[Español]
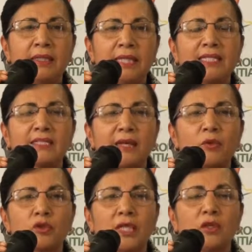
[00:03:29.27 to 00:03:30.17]
Ya
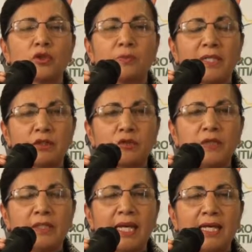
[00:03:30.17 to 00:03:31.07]
estamos en los pasos
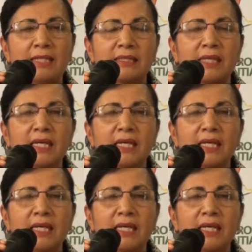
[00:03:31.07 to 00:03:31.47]
finales